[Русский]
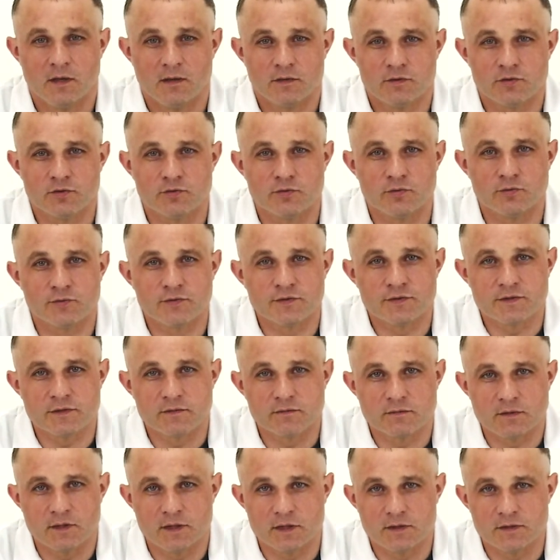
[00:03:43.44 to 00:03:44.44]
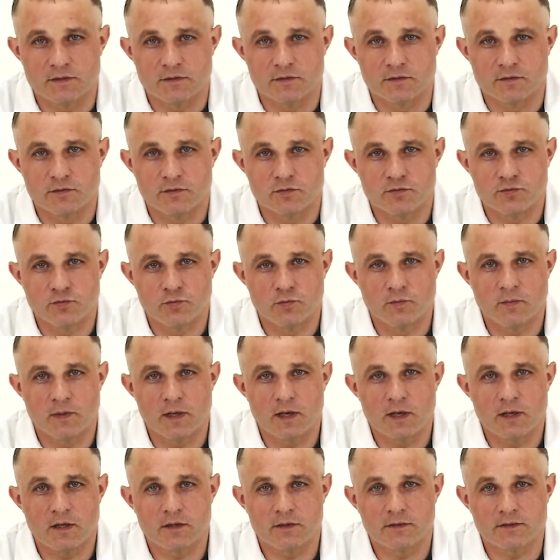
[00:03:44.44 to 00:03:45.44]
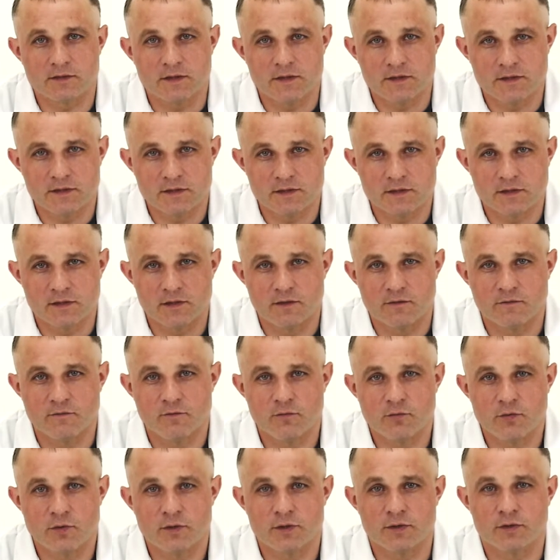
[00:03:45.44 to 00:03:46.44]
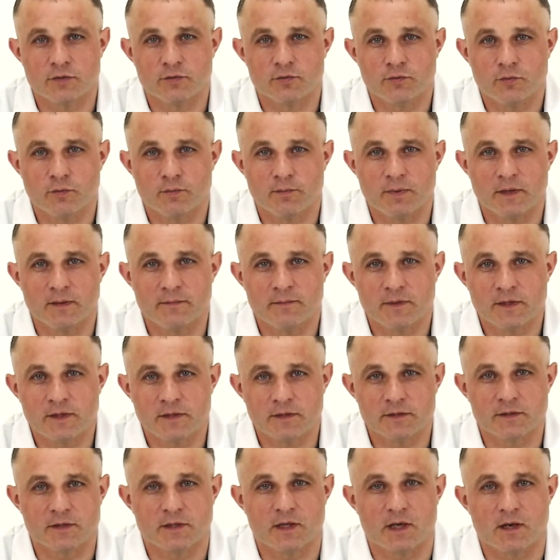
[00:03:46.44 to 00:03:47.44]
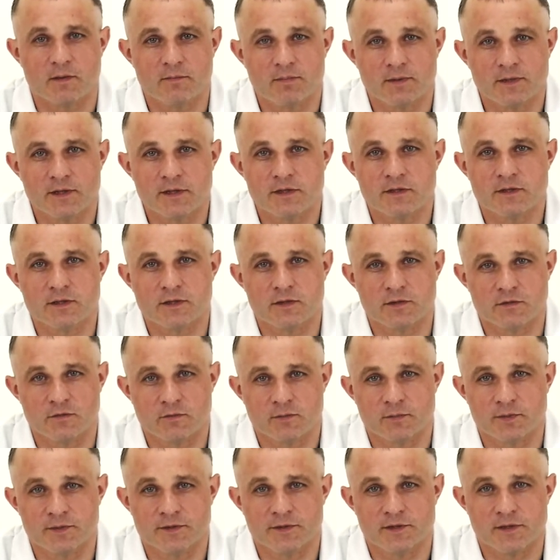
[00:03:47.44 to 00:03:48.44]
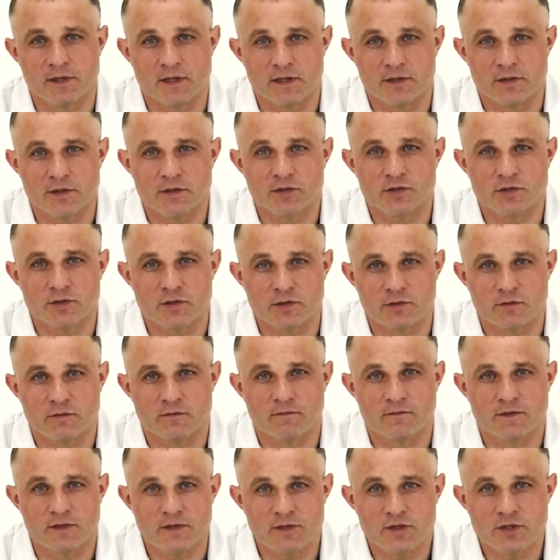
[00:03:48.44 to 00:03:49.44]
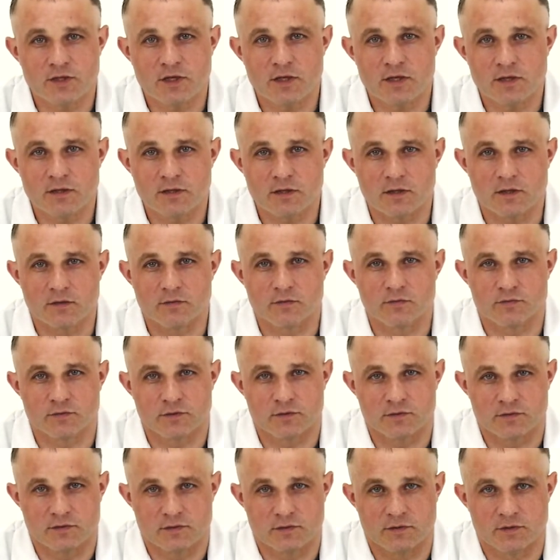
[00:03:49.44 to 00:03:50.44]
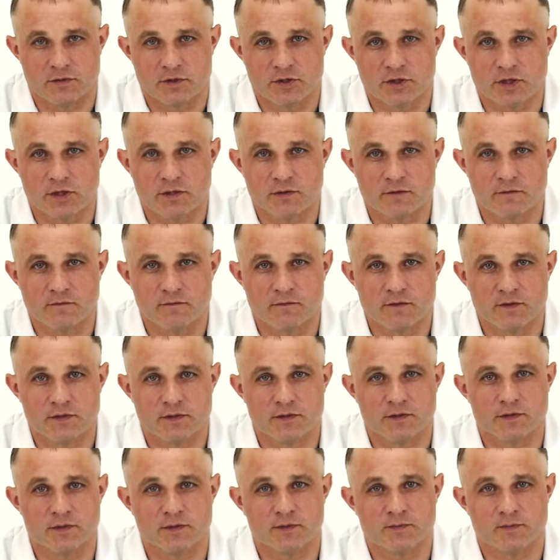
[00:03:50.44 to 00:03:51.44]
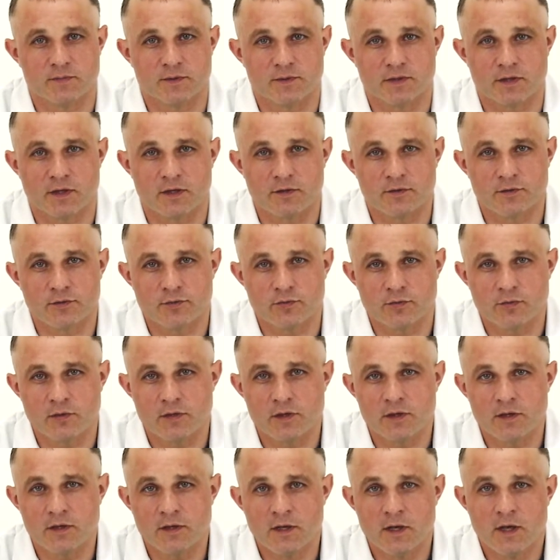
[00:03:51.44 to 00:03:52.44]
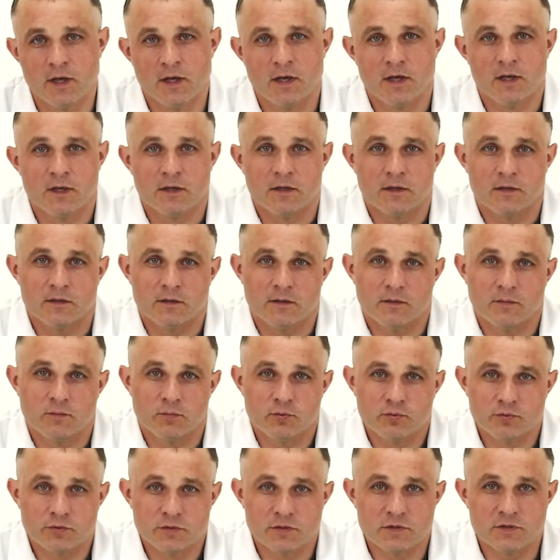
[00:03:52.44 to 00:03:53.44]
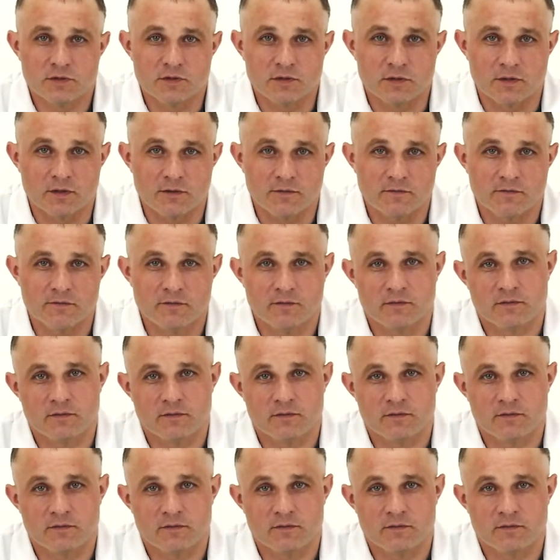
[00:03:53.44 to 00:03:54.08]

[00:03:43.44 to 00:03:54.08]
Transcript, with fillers: что называется, на зубах, на силе воли, но по мере накопления этого патологического влечения оно совершенно выйдет из-под контроля и будет срыв,